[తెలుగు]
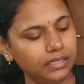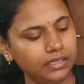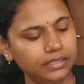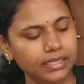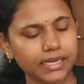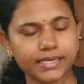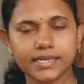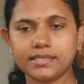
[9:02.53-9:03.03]

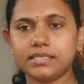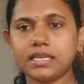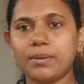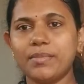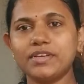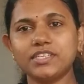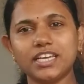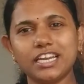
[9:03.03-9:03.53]
ఇదే డ్రెస్
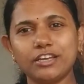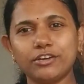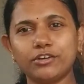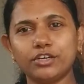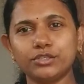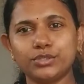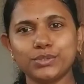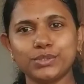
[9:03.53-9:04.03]
అమెజాన్లో
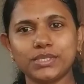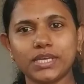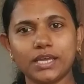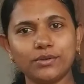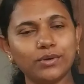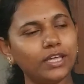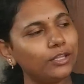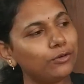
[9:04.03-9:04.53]
కూడా
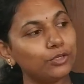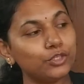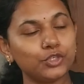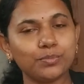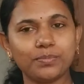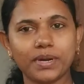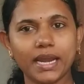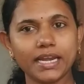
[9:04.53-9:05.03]
చూశాను అది
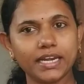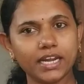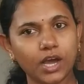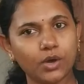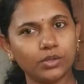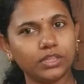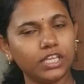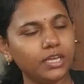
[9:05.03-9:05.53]
కొంచెం
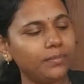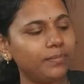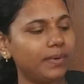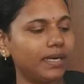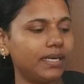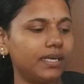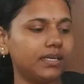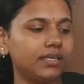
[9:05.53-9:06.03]
బ్రైట్గా ఉంది
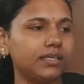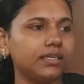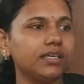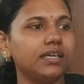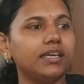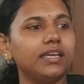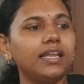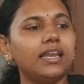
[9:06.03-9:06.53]
బట్ uh,
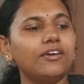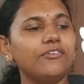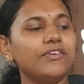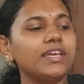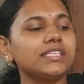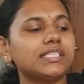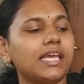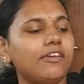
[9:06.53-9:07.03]
ఇలా
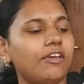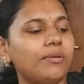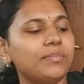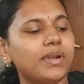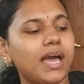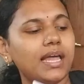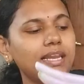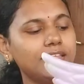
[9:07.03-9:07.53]
వింగ్స్ ఏం
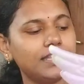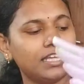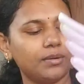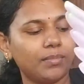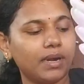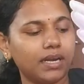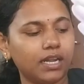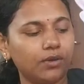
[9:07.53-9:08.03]

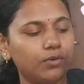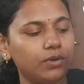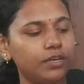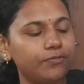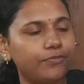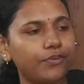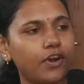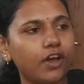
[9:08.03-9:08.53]
రాలేదనమాట
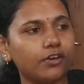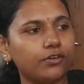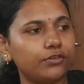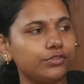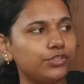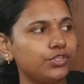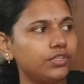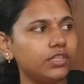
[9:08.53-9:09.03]
ఓన్లీ ఫ్రాక్
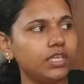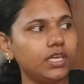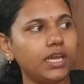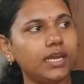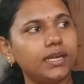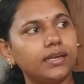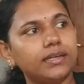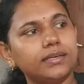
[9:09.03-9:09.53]
వచ్చింది
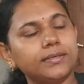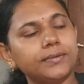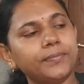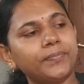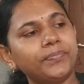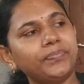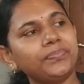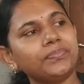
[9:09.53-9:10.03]
అండ్
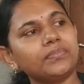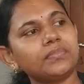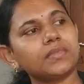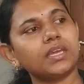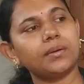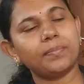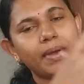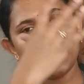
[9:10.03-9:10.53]

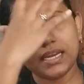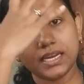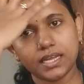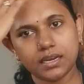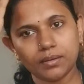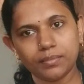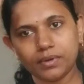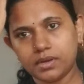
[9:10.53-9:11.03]
uh, పైన
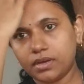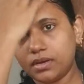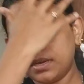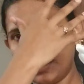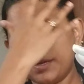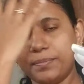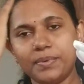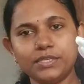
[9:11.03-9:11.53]
ఇలా
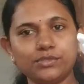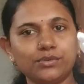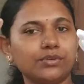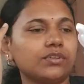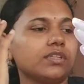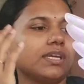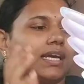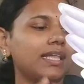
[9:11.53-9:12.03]
హెడ్ uh, పీస్
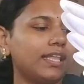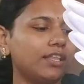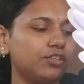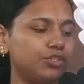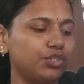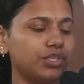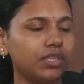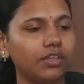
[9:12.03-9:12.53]
ఉంటుంది కదా అది
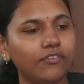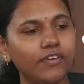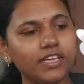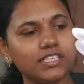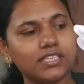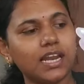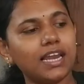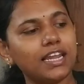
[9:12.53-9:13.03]
వచ్చింది
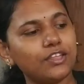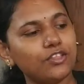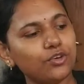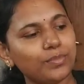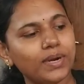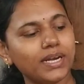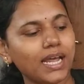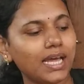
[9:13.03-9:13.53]
వింగ్స్ రాలేదు
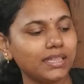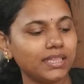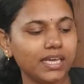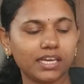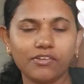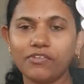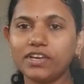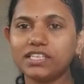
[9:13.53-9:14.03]
బట్
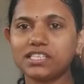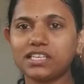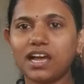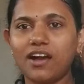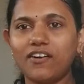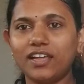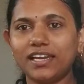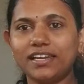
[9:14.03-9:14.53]
అద్దెకి వింగ్స్
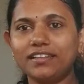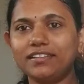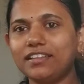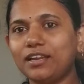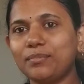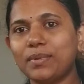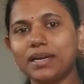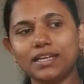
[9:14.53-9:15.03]

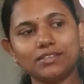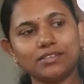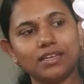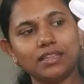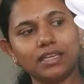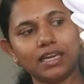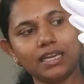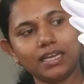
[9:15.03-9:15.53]
కావాలనిందనమాట అనమాట సో
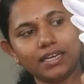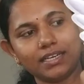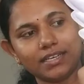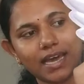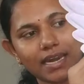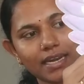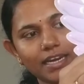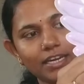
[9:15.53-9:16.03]
అందుకని ఇంకా
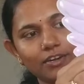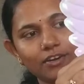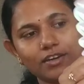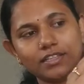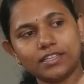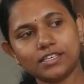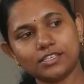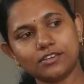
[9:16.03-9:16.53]

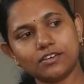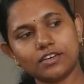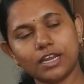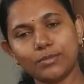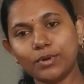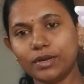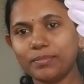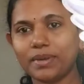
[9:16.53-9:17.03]
టార్గెట్లోనే
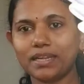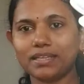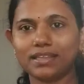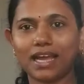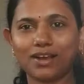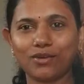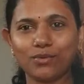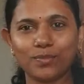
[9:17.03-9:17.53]
తీసుకున్నాము అండ్ మనకు
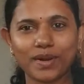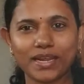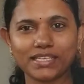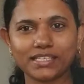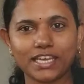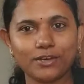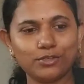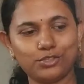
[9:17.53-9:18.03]
తక్కువ
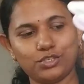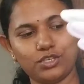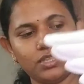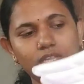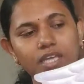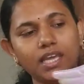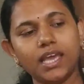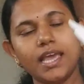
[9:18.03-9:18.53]
ప్రైస్కే
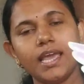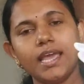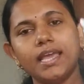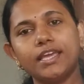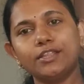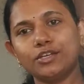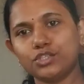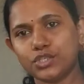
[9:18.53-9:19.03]
వచ్చింది
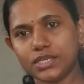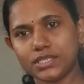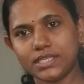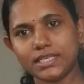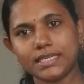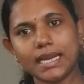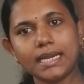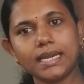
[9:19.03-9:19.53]
ఇది
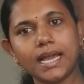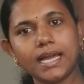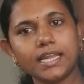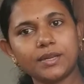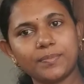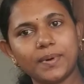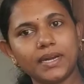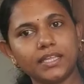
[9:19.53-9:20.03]
వచ్చేసి టెన్
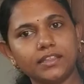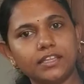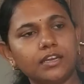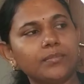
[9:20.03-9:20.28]
డాలర్ పడింది